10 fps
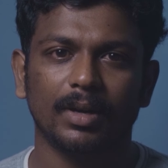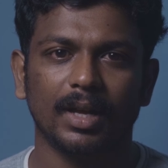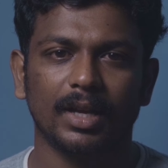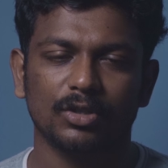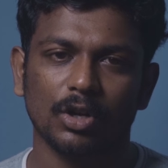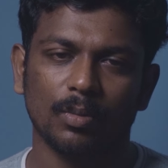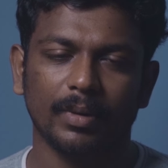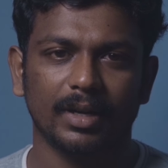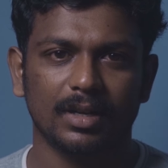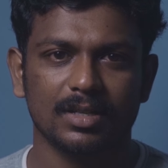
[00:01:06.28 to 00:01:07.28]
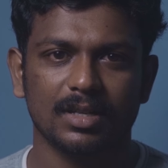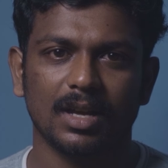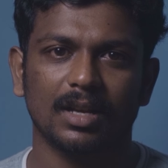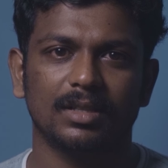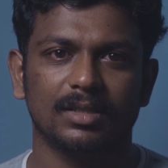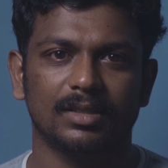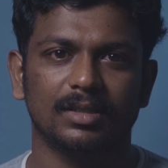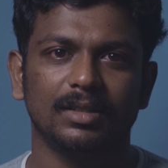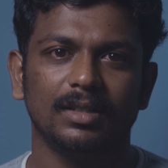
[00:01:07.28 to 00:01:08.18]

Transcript: பண்ணேன் ஆக்சுவலாக ரொம்ப இன்ட்ரெஸ்டிங்காக இருந்துச்சு